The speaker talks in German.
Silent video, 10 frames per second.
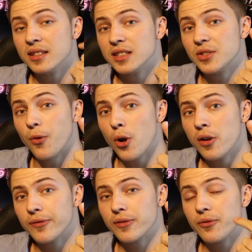
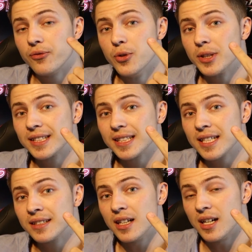12,
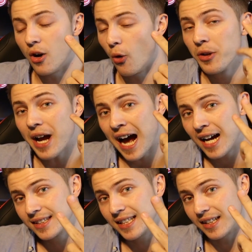14 und
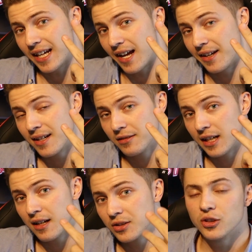18-Kerner. Ja?